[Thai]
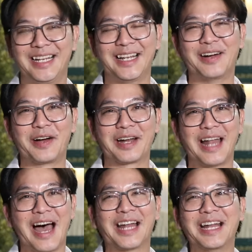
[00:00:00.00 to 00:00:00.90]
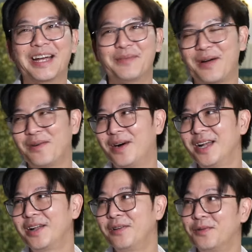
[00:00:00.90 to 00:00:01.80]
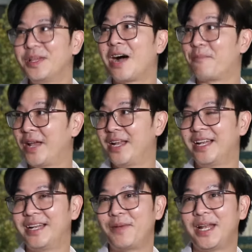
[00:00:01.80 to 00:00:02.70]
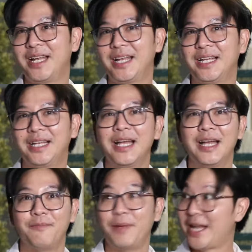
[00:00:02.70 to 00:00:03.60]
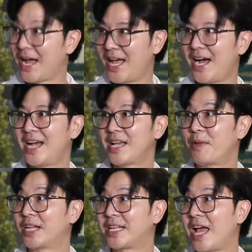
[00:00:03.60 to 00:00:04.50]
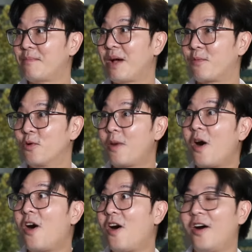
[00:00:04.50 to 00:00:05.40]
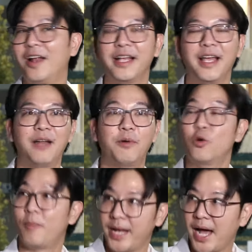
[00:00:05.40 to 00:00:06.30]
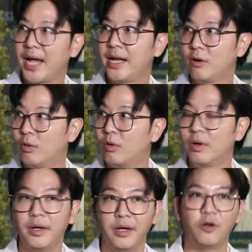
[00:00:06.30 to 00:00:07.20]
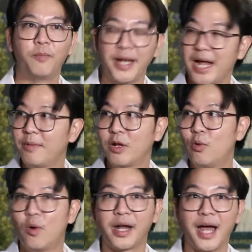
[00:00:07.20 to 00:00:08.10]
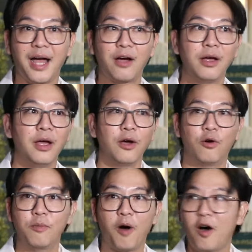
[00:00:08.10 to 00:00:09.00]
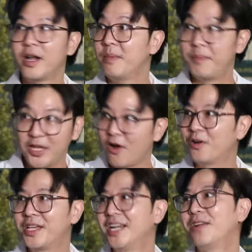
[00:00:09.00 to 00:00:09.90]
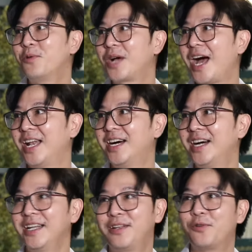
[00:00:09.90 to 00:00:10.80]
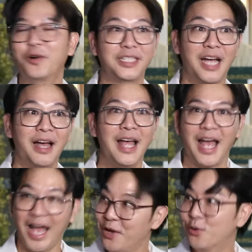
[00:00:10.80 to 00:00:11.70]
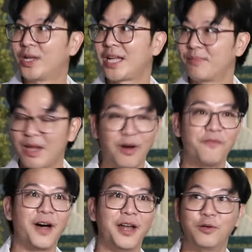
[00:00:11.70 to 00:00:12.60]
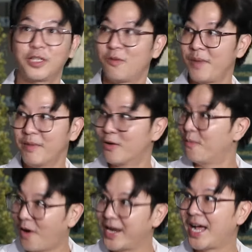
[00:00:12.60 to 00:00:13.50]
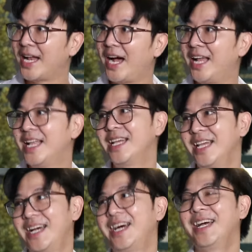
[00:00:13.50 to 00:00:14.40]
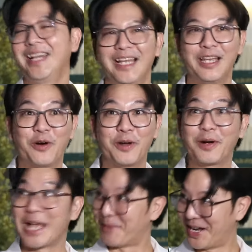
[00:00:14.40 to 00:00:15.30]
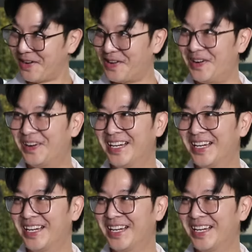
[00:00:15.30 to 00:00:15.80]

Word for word: นางหลานก็เดินมาบอกว่าเนี่ยหนูอยากเป็น เป็นเป็นดาราอยากเป็นนักแสดงแบบคุณพ่ออะไรเงี้ยแล้วบอกหนูเป็นได้นะลูกหนูเป็นได้ไม่ต้องห่วงนะคุณพ่อเนี่ยมีพี่น้องเยอะในวงการเลย ทุกคนจะให้หนูว่าทำตามความฝันหนูจะต้องเป็นเหมือนคุณพ่อให้ได้นะอะไรอย่างเงี้ยอีกคนบอกอยากเป็นนักร้อง